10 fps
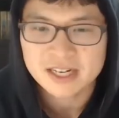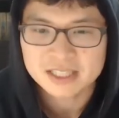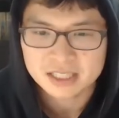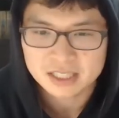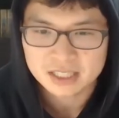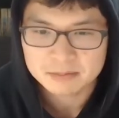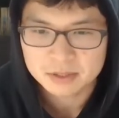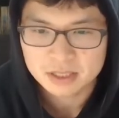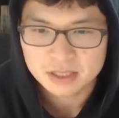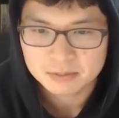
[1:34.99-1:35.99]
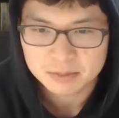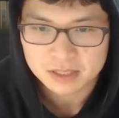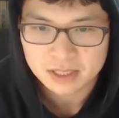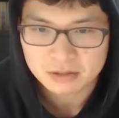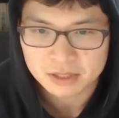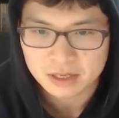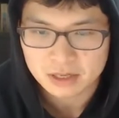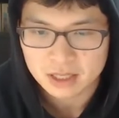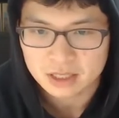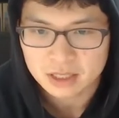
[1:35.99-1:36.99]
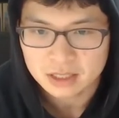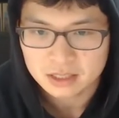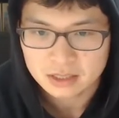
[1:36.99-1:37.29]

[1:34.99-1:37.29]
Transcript: 같이 리플 비슷하다고 생각해야 하나?